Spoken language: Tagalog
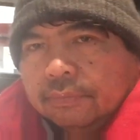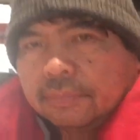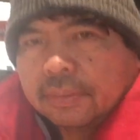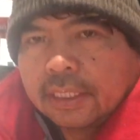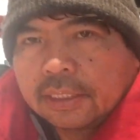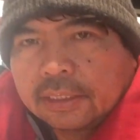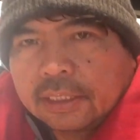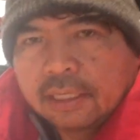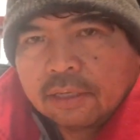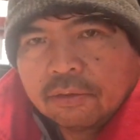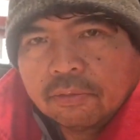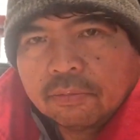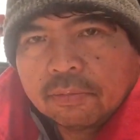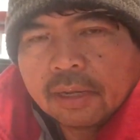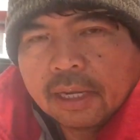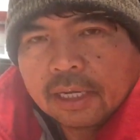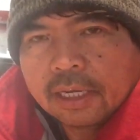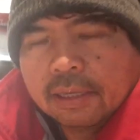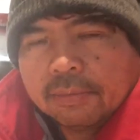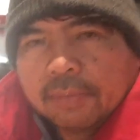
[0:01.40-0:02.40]
Magandang
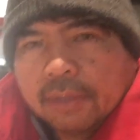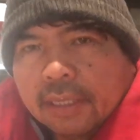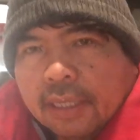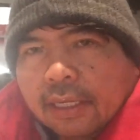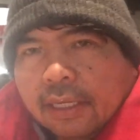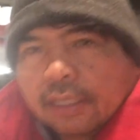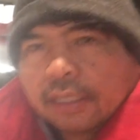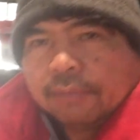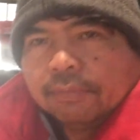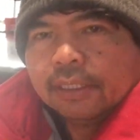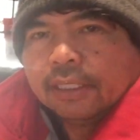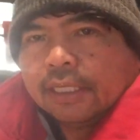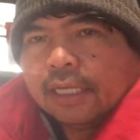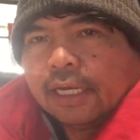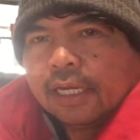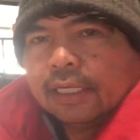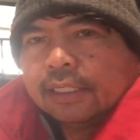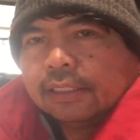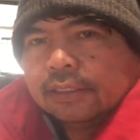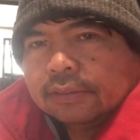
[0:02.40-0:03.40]
umaga mga
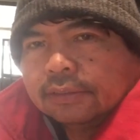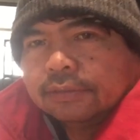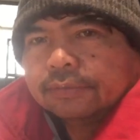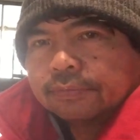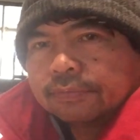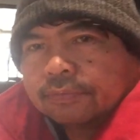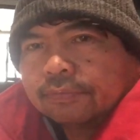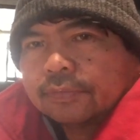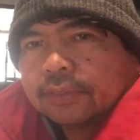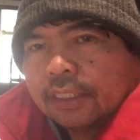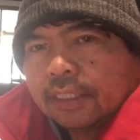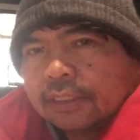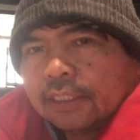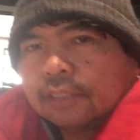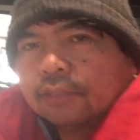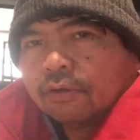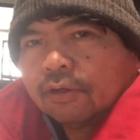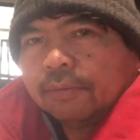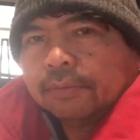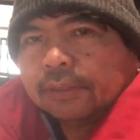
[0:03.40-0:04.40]
kaibigan.
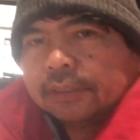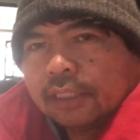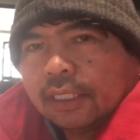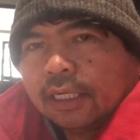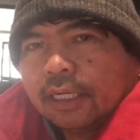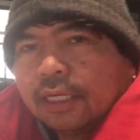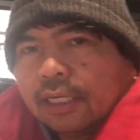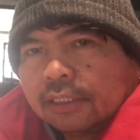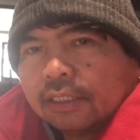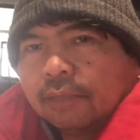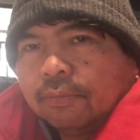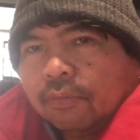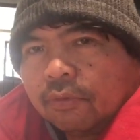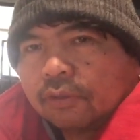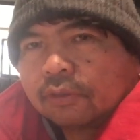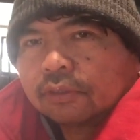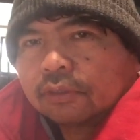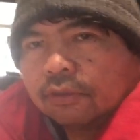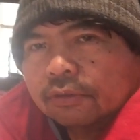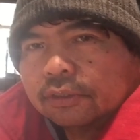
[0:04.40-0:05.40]
Dito kami sa Tim
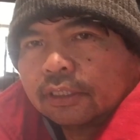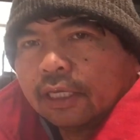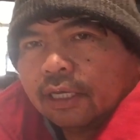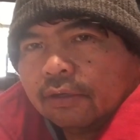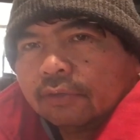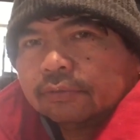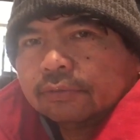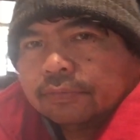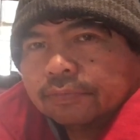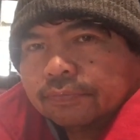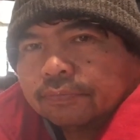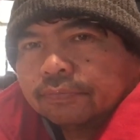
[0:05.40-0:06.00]
Hortons ngayon.